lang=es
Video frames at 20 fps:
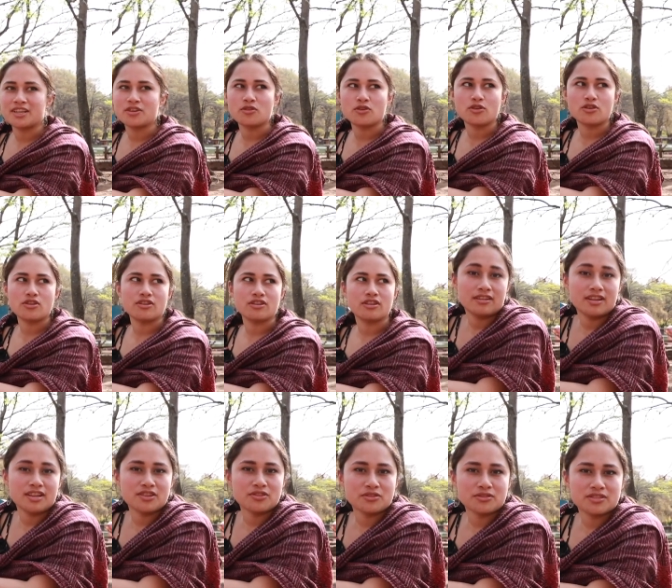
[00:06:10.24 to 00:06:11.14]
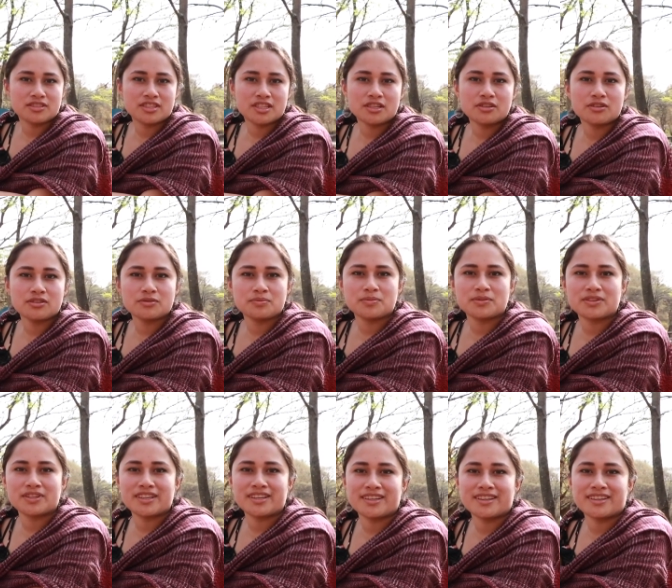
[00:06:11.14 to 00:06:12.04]
con niños chicos
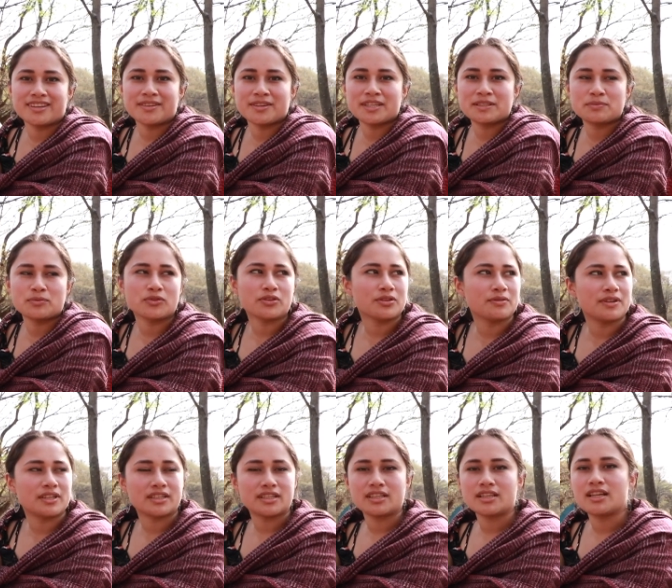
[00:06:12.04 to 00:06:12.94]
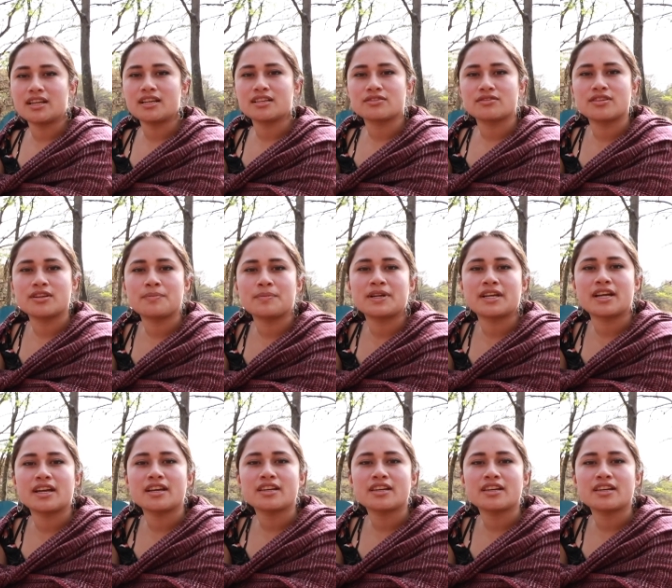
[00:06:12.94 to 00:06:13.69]
porque es muy divertida la zona para